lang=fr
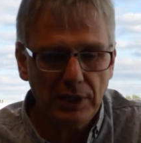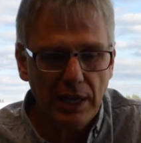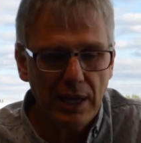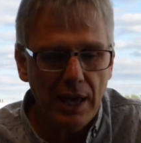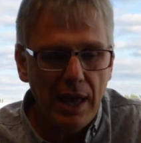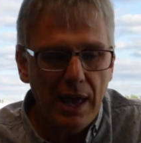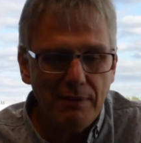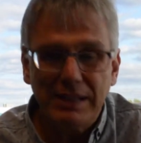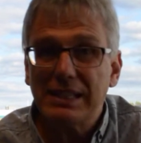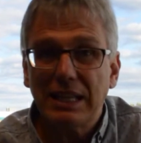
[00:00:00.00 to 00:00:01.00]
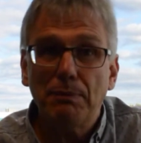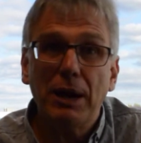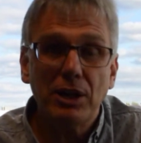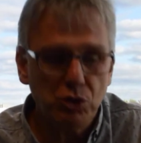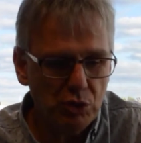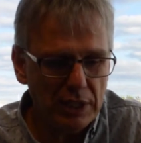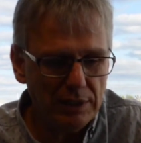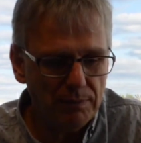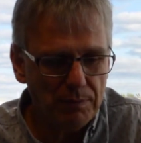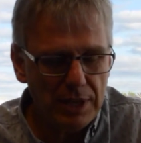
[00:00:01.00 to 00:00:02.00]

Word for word: OK? Fait que ça dépend du deal.